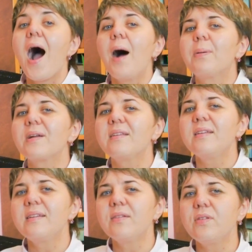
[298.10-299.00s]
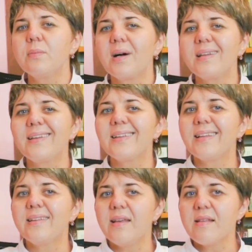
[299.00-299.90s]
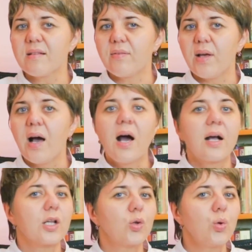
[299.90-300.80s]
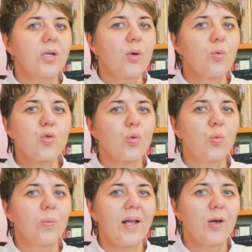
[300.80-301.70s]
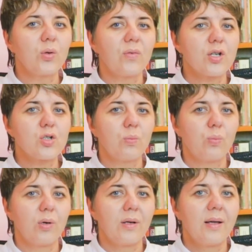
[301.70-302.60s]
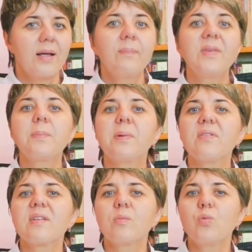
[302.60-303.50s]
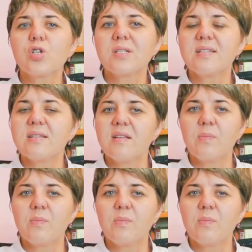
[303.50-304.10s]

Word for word: Обратите внимание на действия, которые усугубляют вашу боль, и по возможности